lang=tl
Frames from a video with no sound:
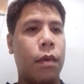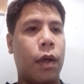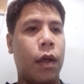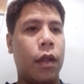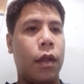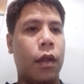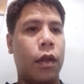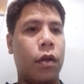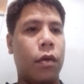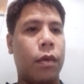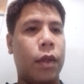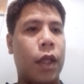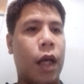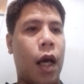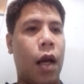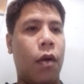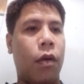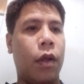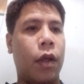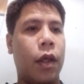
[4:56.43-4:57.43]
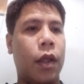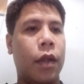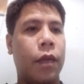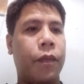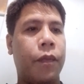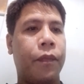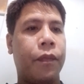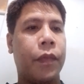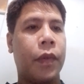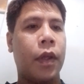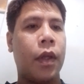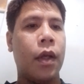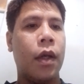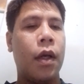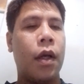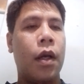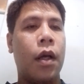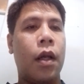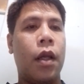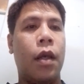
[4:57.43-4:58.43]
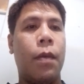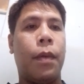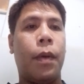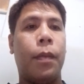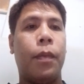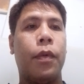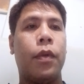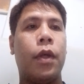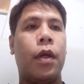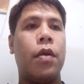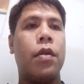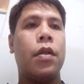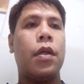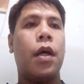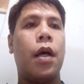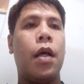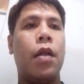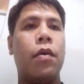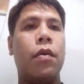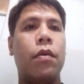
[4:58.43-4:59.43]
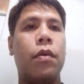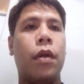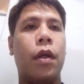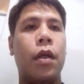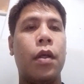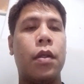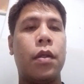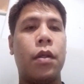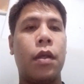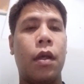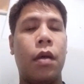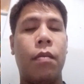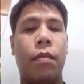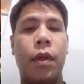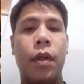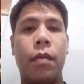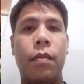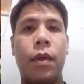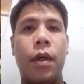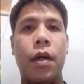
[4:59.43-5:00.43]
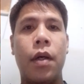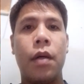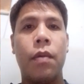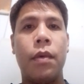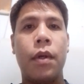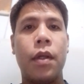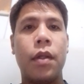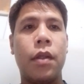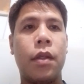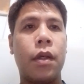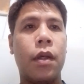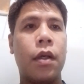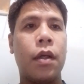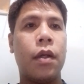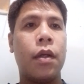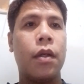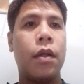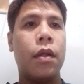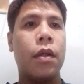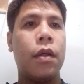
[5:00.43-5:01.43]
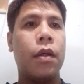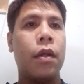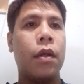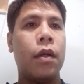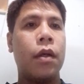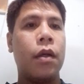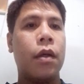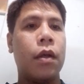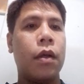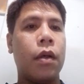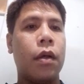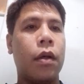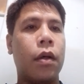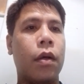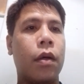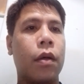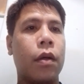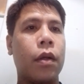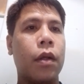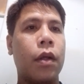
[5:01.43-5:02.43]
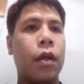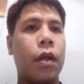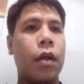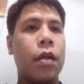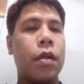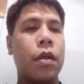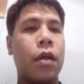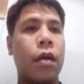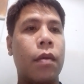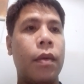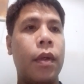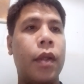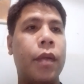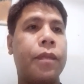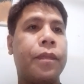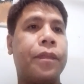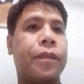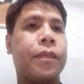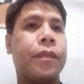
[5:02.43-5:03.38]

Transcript: pa dito manalo na yan. Ipat po tayo sa ano, race 7 mga kamaster. Okay, race 7.